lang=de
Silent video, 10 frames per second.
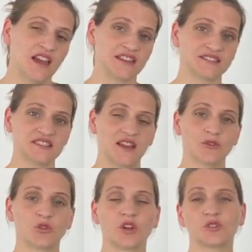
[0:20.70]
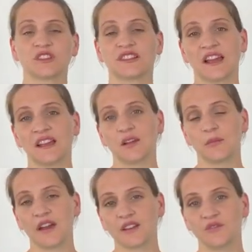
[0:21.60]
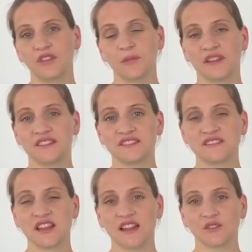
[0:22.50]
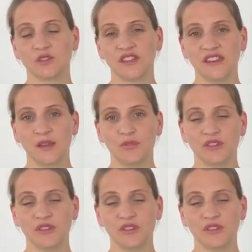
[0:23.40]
hat sich Avionaut Gedanken gemacht, wie man die Sitzhaltung in der